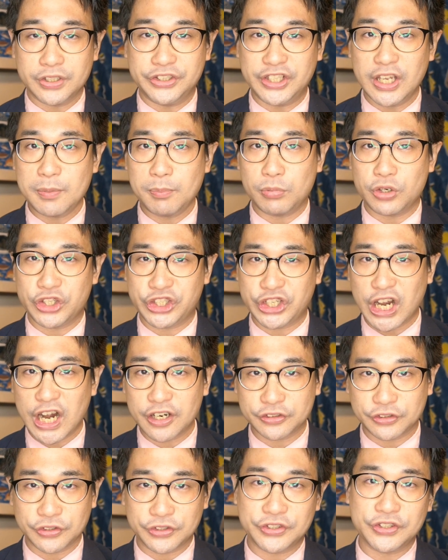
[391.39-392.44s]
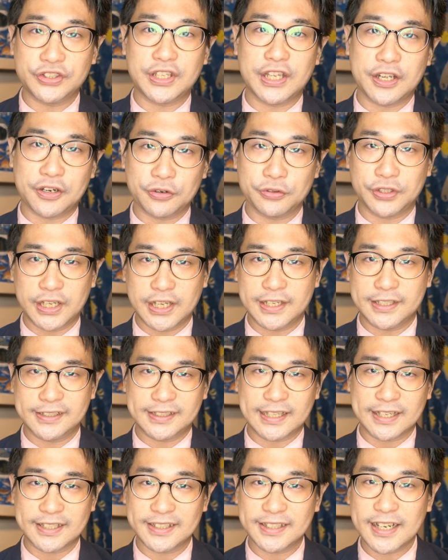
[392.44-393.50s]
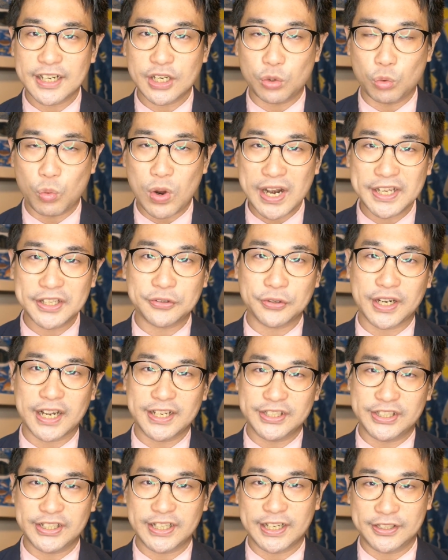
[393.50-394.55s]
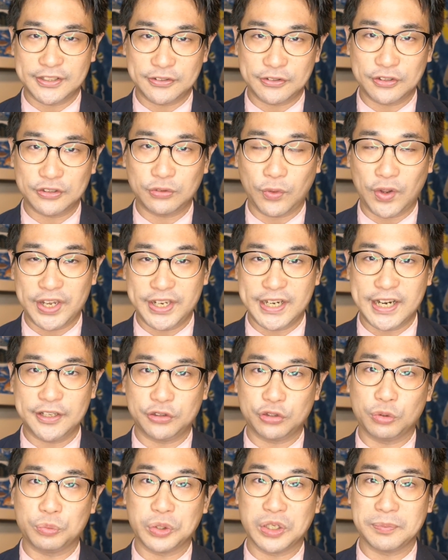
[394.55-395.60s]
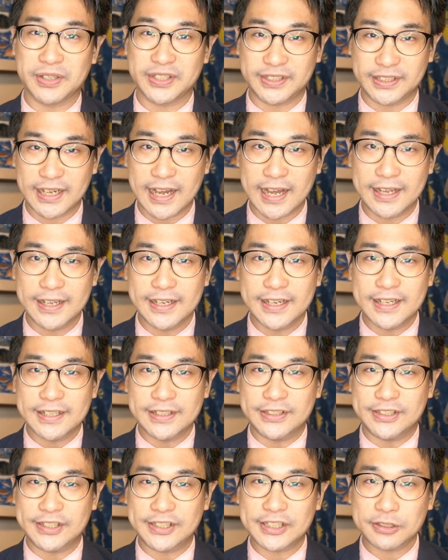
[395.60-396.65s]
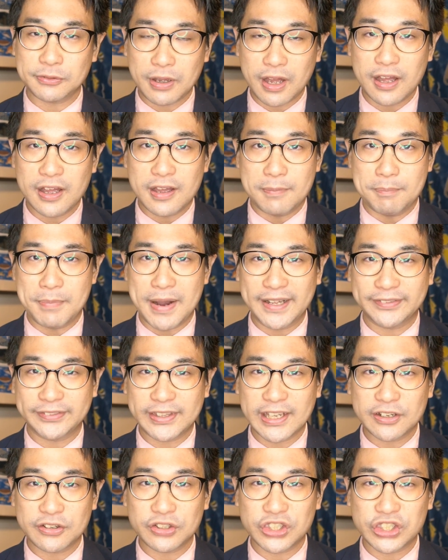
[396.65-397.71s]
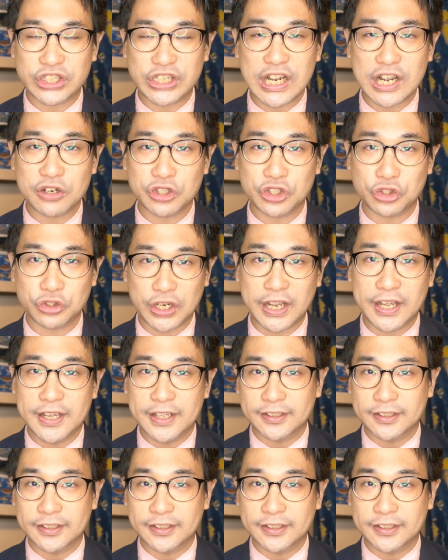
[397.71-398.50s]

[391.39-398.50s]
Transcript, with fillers: 全部シャークとついているのでさすがにワニと勘違いする人はいないと思いますが、実は全く違う種で